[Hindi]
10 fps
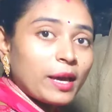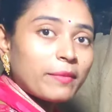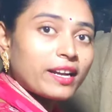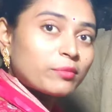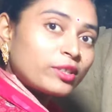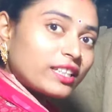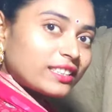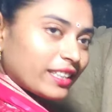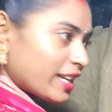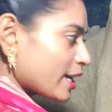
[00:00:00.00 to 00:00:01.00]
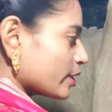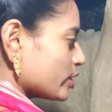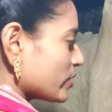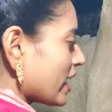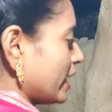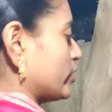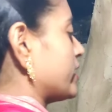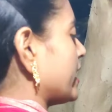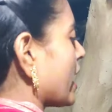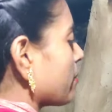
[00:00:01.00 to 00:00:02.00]
भी हमारा भुन के तैयार हो चुका है
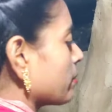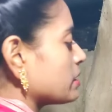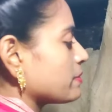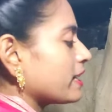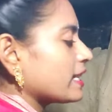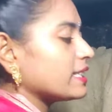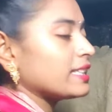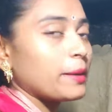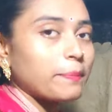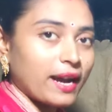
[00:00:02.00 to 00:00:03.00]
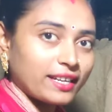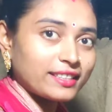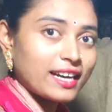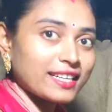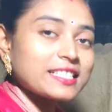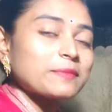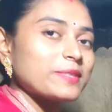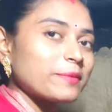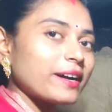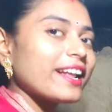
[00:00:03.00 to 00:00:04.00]
तो चलिए अब हम इसमें डाल देते हैं पानी ताकि
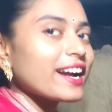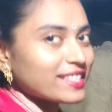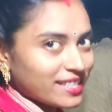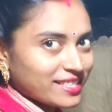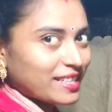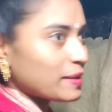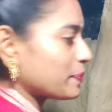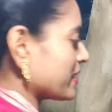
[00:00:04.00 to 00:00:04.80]
सब्जी हमारा अच्छे से ना